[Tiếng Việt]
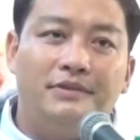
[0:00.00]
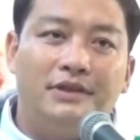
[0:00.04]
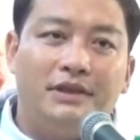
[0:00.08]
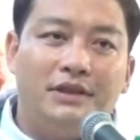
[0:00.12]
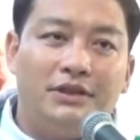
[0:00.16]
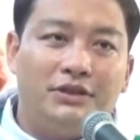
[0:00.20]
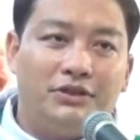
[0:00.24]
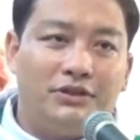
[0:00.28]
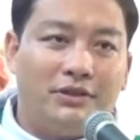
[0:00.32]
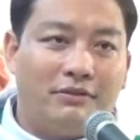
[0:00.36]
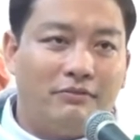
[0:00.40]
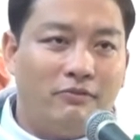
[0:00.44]

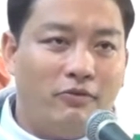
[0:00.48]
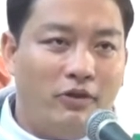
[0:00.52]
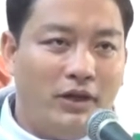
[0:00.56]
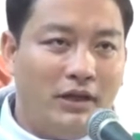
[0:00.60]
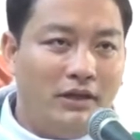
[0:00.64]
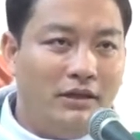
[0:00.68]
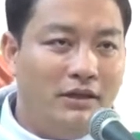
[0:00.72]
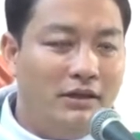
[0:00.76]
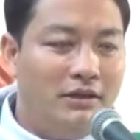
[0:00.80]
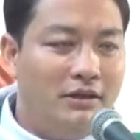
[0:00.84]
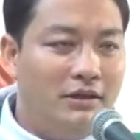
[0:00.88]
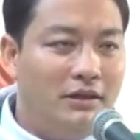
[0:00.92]
trong
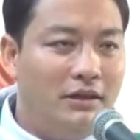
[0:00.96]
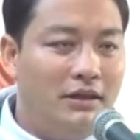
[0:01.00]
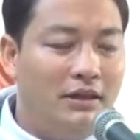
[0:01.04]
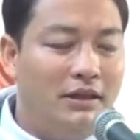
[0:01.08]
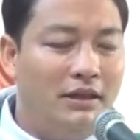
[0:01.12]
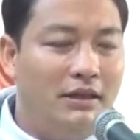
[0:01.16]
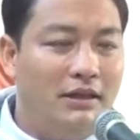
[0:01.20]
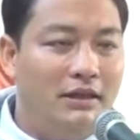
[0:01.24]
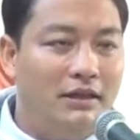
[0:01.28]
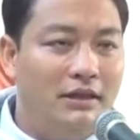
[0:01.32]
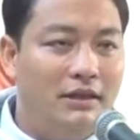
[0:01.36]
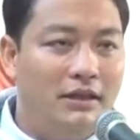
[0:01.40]
quyển đường
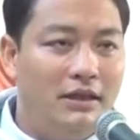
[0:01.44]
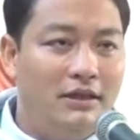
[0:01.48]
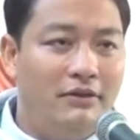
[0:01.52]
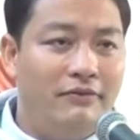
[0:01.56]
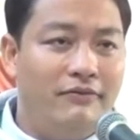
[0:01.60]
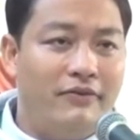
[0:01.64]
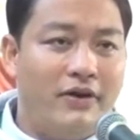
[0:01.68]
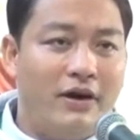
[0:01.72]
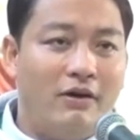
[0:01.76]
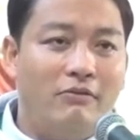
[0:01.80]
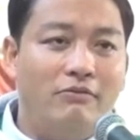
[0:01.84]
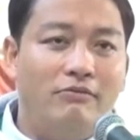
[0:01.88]
hy
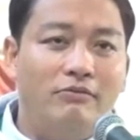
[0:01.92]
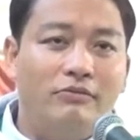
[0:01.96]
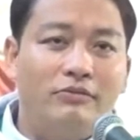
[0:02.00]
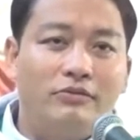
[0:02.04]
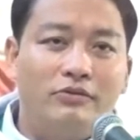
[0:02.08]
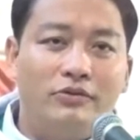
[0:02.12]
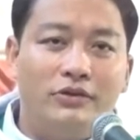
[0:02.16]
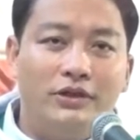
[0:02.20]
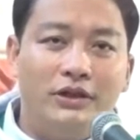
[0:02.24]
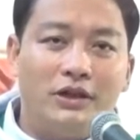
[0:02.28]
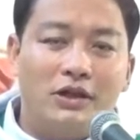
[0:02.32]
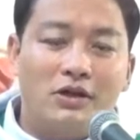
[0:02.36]
vọng
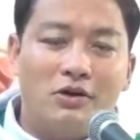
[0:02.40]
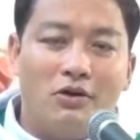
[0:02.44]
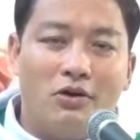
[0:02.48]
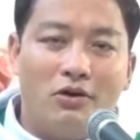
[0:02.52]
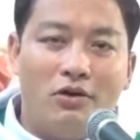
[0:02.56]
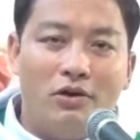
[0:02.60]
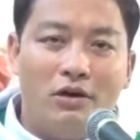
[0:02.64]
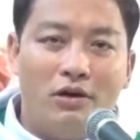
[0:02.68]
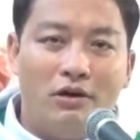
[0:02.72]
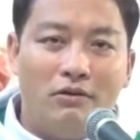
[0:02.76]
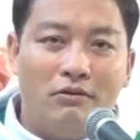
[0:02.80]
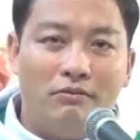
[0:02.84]
Của Đức
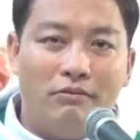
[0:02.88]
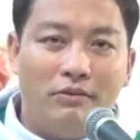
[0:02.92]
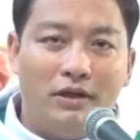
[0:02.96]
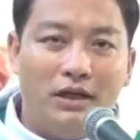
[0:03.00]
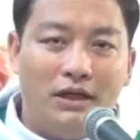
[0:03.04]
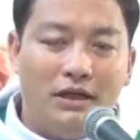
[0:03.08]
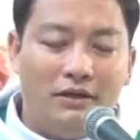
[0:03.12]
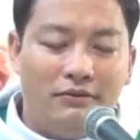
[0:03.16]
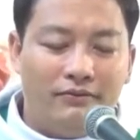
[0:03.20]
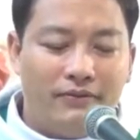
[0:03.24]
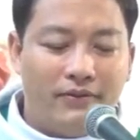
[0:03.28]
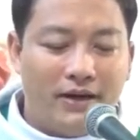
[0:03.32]
Cố Hồng
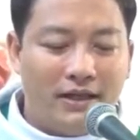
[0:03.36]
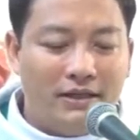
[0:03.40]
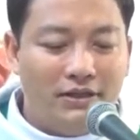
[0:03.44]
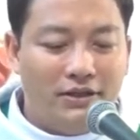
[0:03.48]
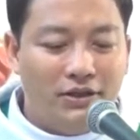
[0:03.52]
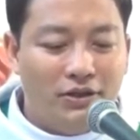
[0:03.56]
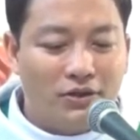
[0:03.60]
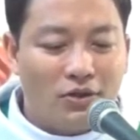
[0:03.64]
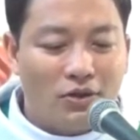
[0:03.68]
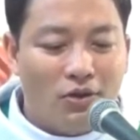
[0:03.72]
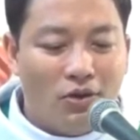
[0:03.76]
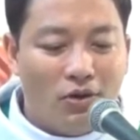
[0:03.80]
Y
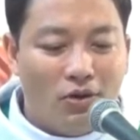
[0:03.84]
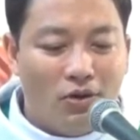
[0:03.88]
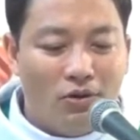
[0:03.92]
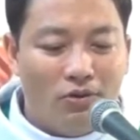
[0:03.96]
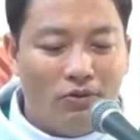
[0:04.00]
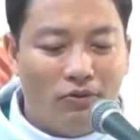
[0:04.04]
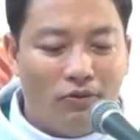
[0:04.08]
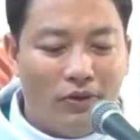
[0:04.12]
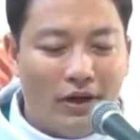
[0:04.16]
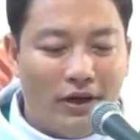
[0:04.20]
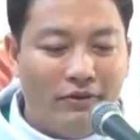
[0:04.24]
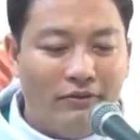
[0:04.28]
Francisco
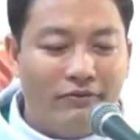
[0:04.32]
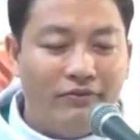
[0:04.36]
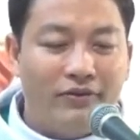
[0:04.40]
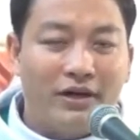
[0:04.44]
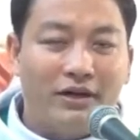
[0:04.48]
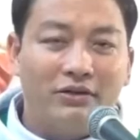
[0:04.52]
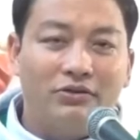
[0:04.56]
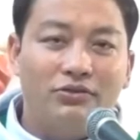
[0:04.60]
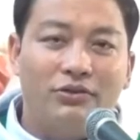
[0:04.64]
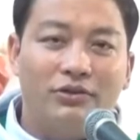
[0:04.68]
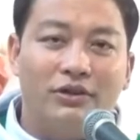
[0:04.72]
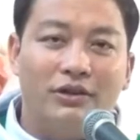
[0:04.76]
Nguyễn
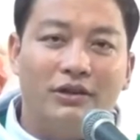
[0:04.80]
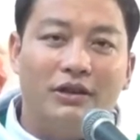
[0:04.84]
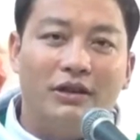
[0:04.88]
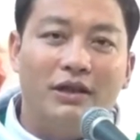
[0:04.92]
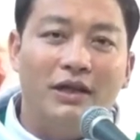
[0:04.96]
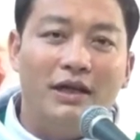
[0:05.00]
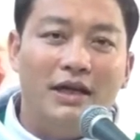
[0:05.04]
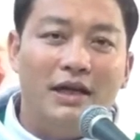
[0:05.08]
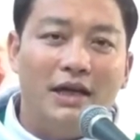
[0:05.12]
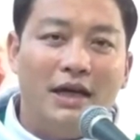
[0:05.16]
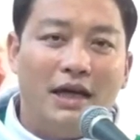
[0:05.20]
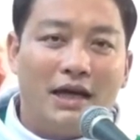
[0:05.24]
Văn Thuận
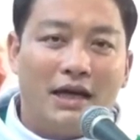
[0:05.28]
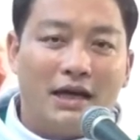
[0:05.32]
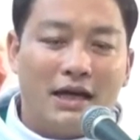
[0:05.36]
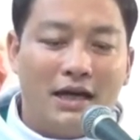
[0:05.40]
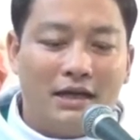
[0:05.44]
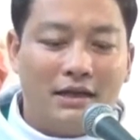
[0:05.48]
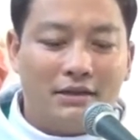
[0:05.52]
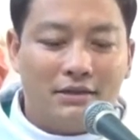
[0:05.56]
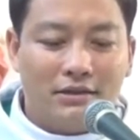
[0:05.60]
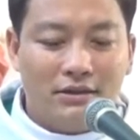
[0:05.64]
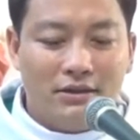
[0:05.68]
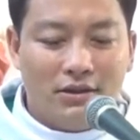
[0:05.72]

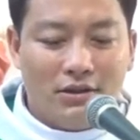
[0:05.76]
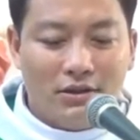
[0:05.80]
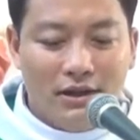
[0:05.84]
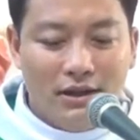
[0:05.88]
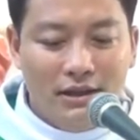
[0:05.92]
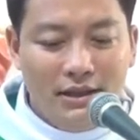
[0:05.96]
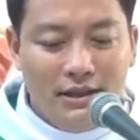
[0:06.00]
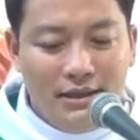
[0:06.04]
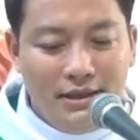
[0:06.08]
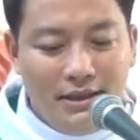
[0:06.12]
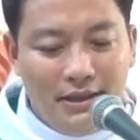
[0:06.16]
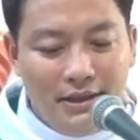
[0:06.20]
Ngài có
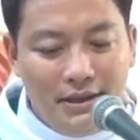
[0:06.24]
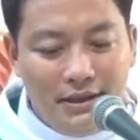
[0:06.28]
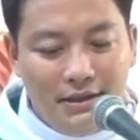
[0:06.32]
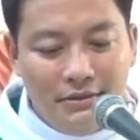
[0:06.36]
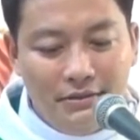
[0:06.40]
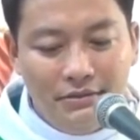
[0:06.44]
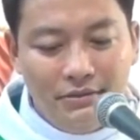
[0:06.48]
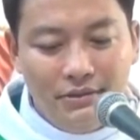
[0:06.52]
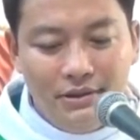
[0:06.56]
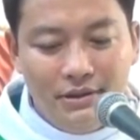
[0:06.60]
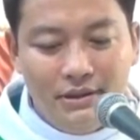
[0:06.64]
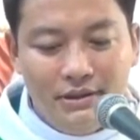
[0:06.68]
nói
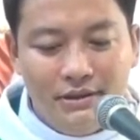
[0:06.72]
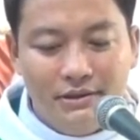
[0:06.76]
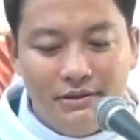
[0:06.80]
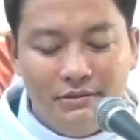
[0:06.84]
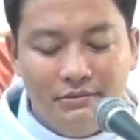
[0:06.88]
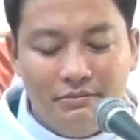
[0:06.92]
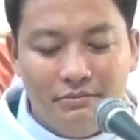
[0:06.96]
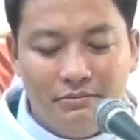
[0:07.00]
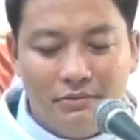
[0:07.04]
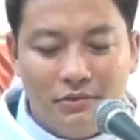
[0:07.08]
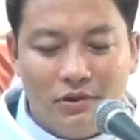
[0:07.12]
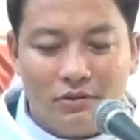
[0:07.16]
nếu như
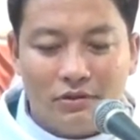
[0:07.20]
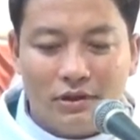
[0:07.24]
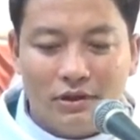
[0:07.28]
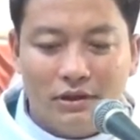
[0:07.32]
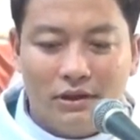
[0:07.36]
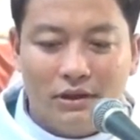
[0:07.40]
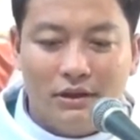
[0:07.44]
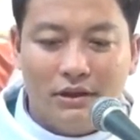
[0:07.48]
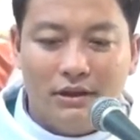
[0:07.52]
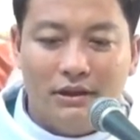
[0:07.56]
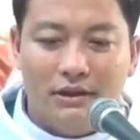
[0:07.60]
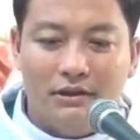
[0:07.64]
một
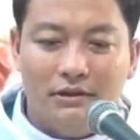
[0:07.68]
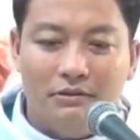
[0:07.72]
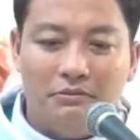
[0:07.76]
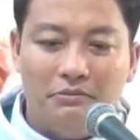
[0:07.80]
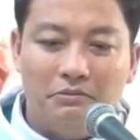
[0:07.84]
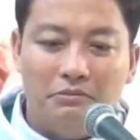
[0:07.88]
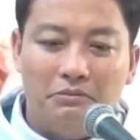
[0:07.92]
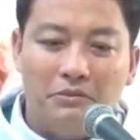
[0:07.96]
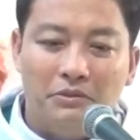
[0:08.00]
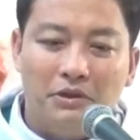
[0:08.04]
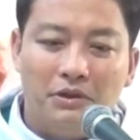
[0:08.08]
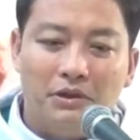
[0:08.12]
người